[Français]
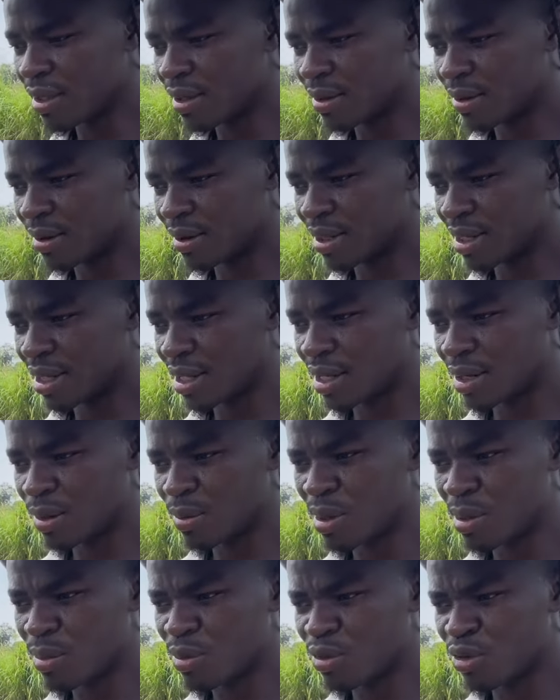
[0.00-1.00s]
On a
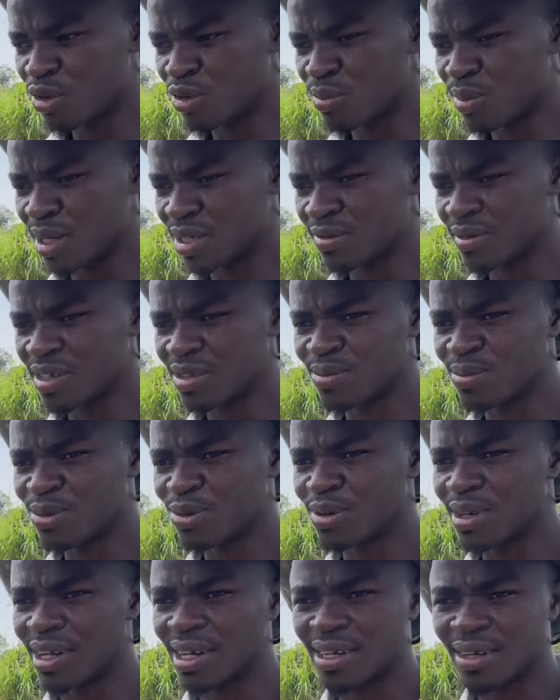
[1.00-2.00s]
même notre page
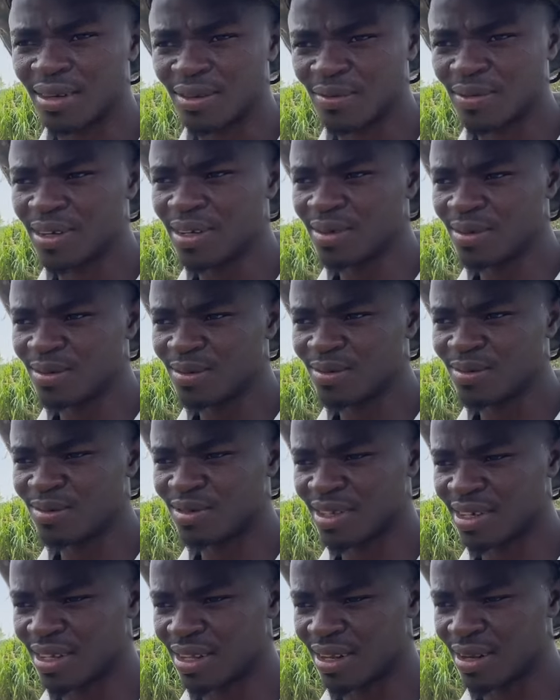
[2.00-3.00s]
Facebook à Grévy. Vous
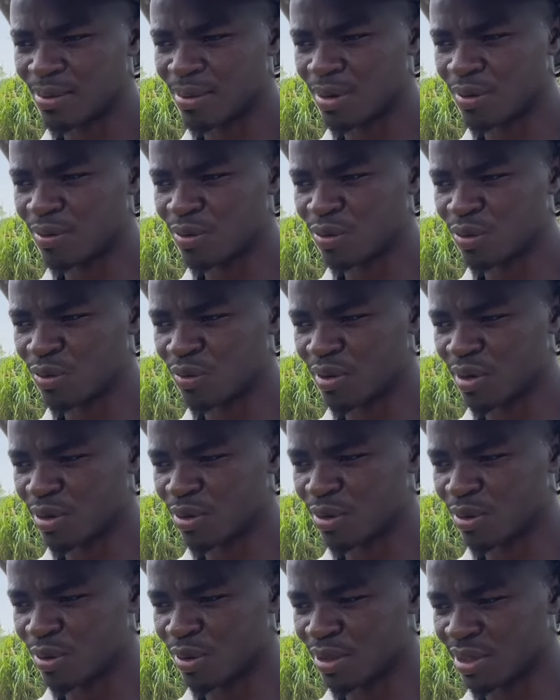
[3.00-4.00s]
allez là-bas, vous trouverez
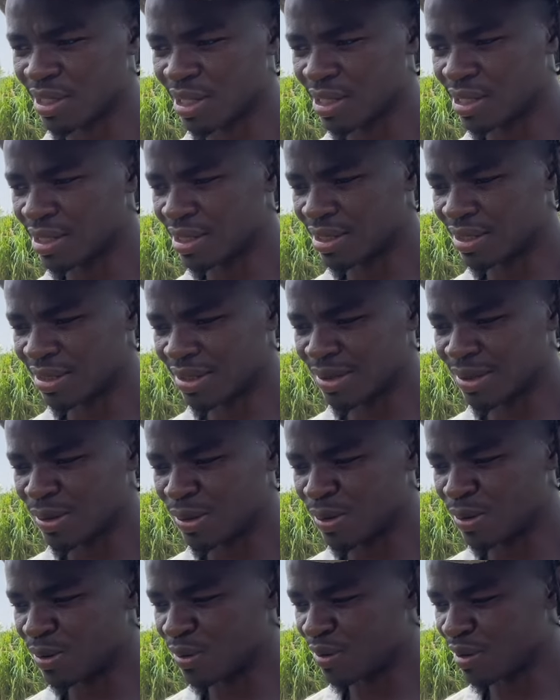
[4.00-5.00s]
nos contacts.
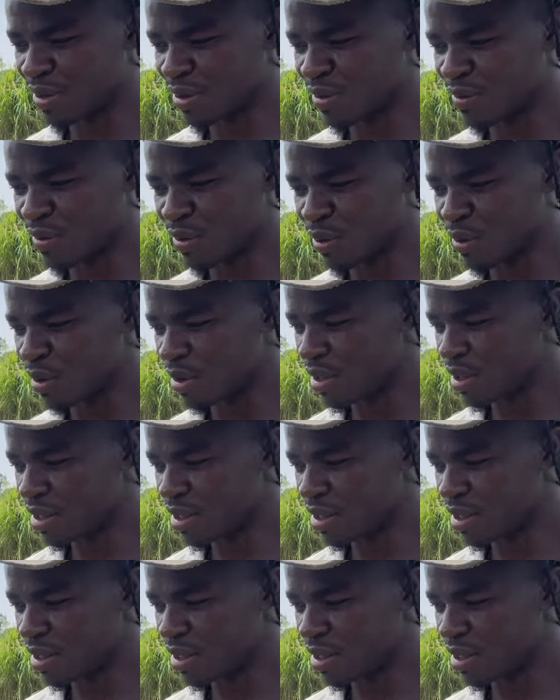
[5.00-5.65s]
Sinon, ceux qui veulent